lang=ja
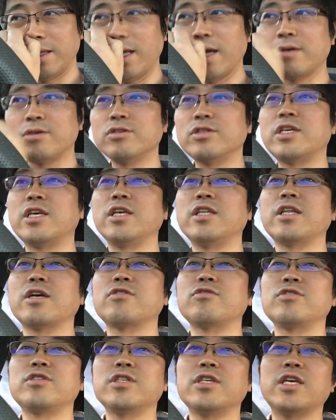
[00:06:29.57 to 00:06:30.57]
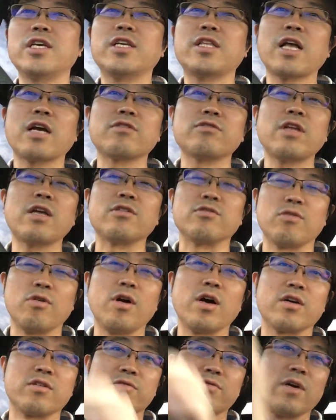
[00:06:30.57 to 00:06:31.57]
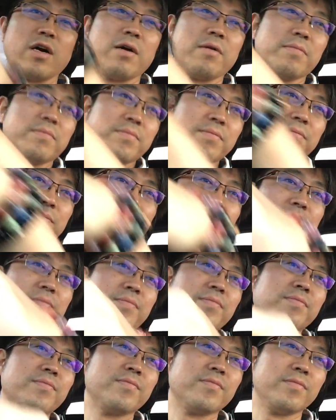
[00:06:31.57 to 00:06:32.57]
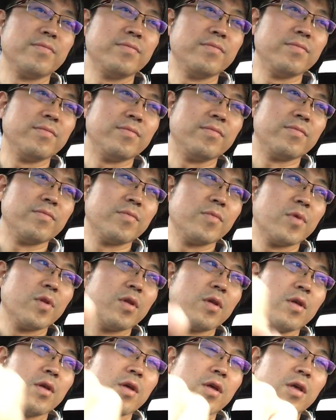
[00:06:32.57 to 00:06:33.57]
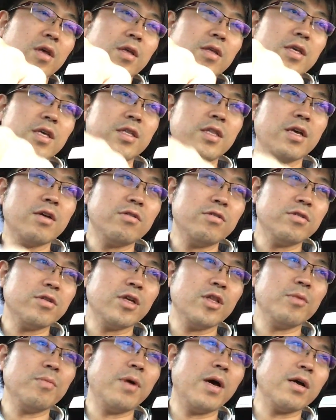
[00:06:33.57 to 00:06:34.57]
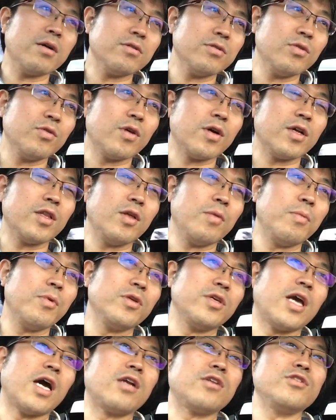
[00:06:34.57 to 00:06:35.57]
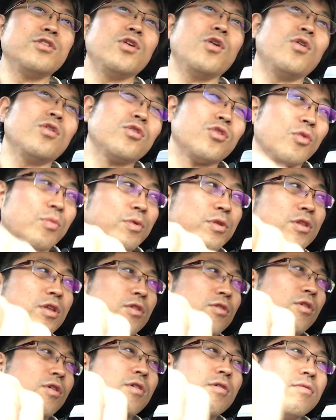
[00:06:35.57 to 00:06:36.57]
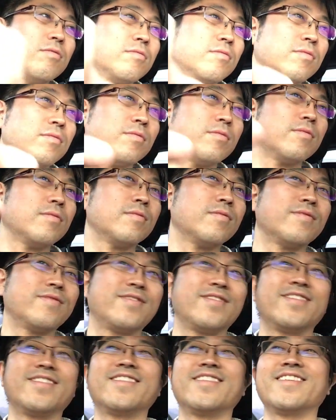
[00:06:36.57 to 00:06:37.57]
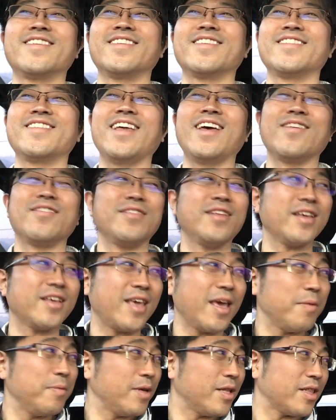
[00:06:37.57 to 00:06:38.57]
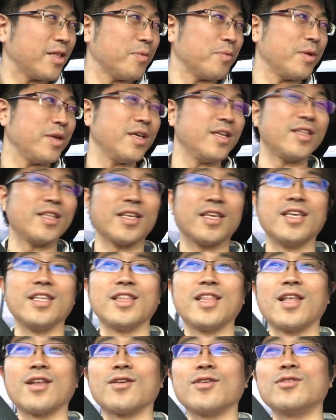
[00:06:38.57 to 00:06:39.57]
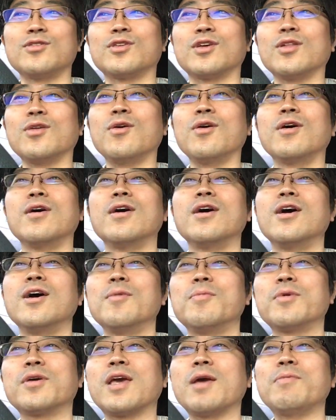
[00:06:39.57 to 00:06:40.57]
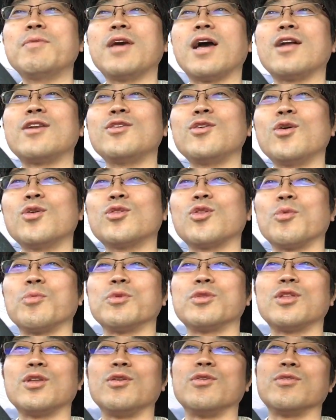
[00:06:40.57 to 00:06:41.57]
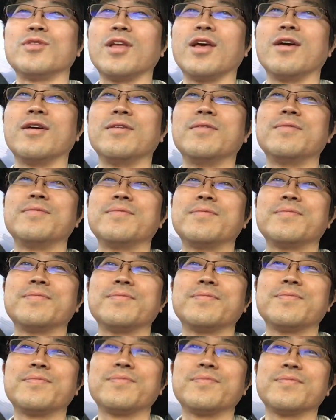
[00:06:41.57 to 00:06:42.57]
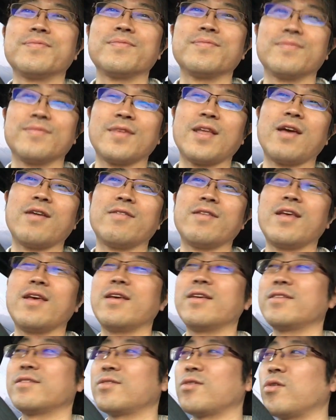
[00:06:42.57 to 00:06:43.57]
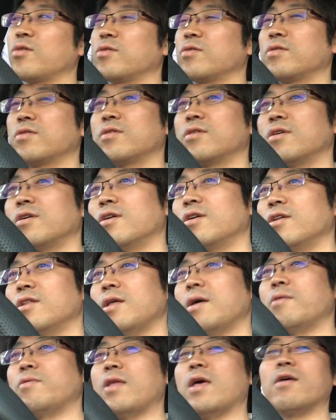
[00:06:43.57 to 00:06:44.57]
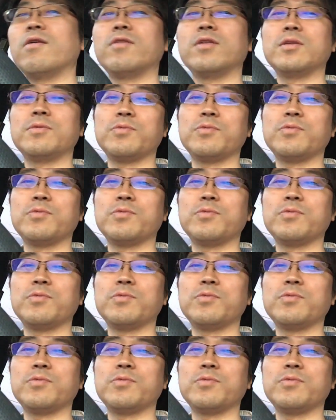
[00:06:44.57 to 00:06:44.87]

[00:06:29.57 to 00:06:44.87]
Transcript: あっくん聞いてくるし聞きたくなるの、あっくんはうん聞いてくるけども、あっくんの中でもやるよと思ってるのだよね。ゲームやってもいいって聞いてくるけどもうゲームやるよと思ってるよね。だよね。そうなんで